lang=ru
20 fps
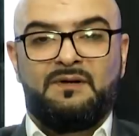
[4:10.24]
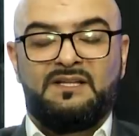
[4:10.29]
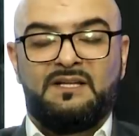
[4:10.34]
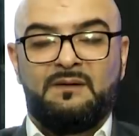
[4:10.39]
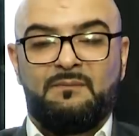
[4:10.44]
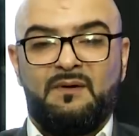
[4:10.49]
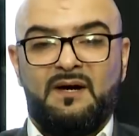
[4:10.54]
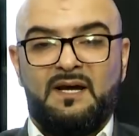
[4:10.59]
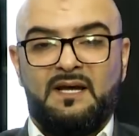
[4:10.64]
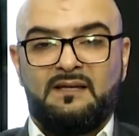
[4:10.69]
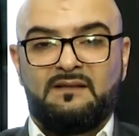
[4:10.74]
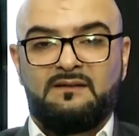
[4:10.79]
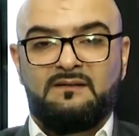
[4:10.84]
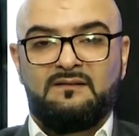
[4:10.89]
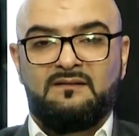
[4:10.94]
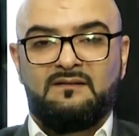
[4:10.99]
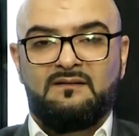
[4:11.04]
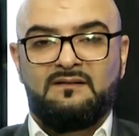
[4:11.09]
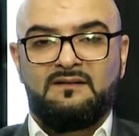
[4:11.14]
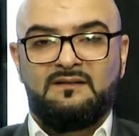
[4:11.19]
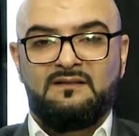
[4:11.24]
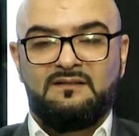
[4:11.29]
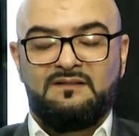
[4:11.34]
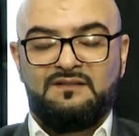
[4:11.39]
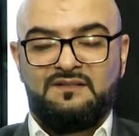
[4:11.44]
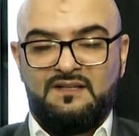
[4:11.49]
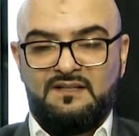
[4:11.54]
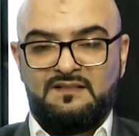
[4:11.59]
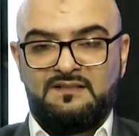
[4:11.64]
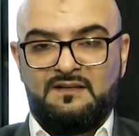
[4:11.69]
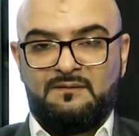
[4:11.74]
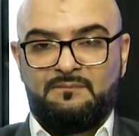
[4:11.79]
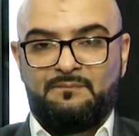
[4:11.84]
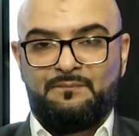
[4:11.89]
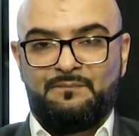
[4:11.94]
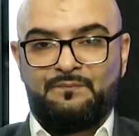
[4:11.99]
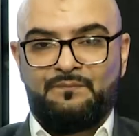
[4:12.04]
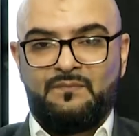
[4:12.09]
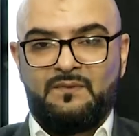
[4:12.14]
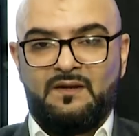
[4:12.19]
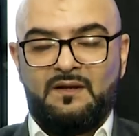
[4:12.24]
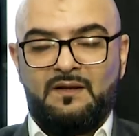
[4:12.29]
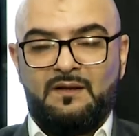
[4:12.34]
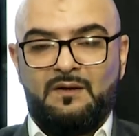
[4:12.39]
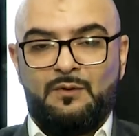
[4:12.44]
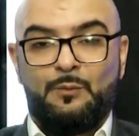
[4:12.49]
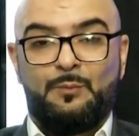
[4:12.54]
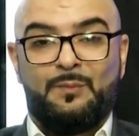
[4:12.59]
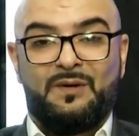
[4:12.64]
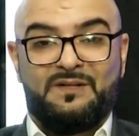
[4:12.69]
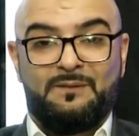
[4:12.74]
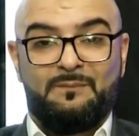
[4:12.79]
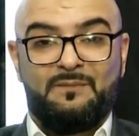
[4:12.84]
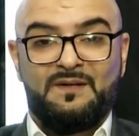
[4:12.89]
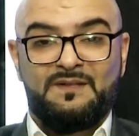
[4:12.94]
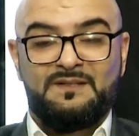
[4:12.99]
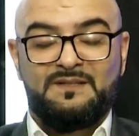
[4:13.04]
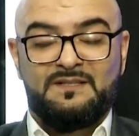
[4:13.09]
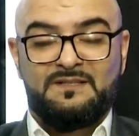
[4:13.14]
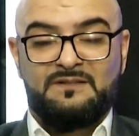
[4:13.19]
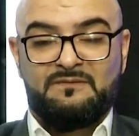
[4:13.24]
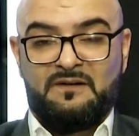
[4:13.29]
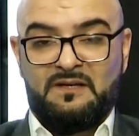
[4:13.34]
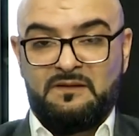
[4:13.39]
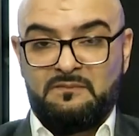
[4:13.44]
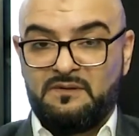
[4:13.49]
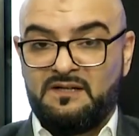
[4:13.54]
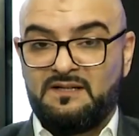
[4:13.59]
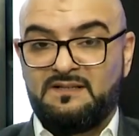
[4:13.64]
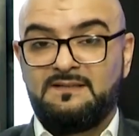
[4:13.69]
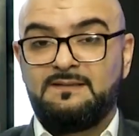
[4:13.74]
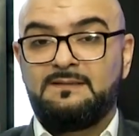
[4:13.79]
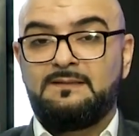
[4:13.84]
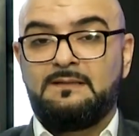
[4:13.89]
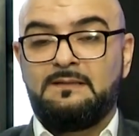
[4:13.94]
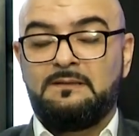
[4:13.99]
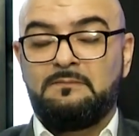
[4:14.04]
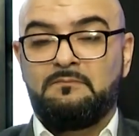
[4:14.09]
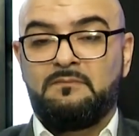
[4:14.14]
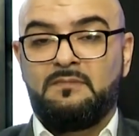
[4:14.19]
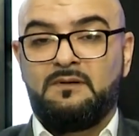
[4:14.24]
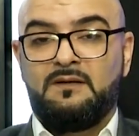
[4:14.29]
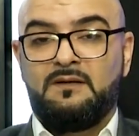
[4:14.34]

подобает детям подобаться своим родителям,